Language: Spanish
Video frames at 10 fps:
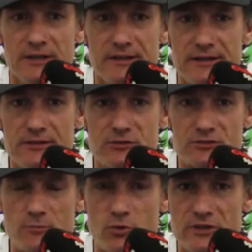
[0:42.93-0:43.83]
Eh, no
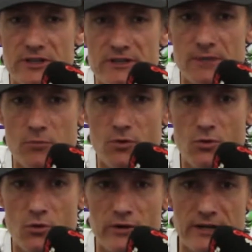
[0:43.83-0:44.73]
se puede tener tampoco
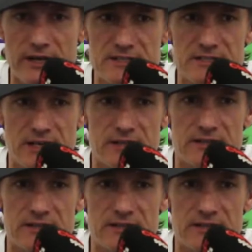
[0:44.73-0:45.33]
un jugador en cancha que